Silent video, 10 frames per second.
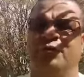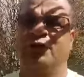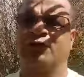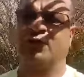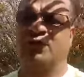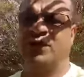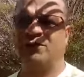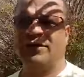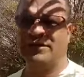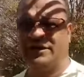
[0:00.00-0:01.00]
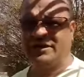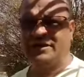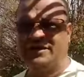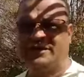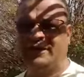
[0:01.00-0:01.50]
Nós colocamos aí
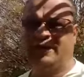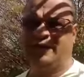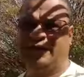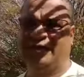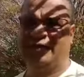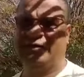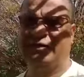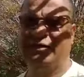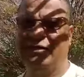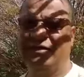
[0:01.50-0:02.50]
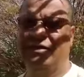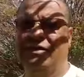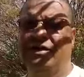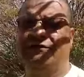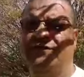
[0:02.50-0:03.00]
é,
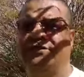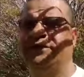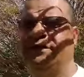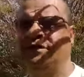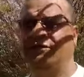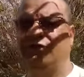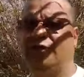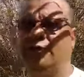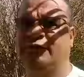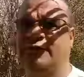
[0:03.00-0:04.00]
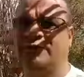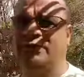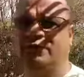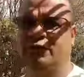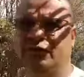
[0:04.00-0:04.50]
referente à entrevista que
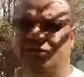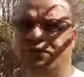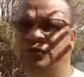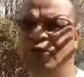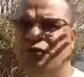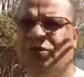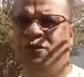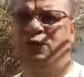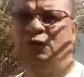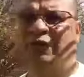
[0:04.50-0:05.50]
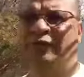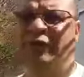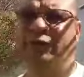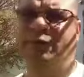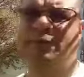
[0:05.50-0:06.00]
o Lula
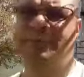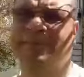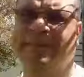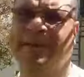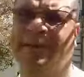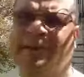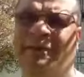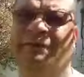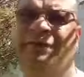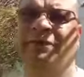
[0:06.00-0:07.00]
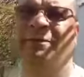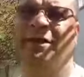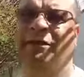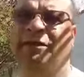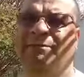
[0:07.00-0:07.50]
deu, né? Que foi
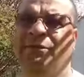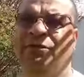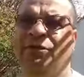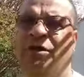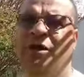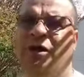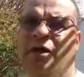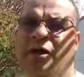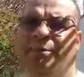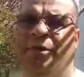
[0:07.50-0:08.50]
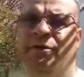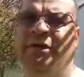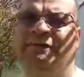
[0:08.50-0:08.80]
liberado aí pelo, pelo